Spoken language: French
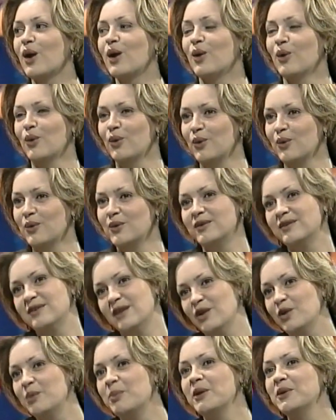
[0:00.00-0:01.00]
euh,
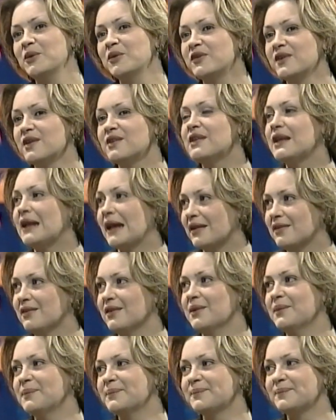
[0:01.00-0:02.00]
Celle de Benezet, c'est l'Herdier.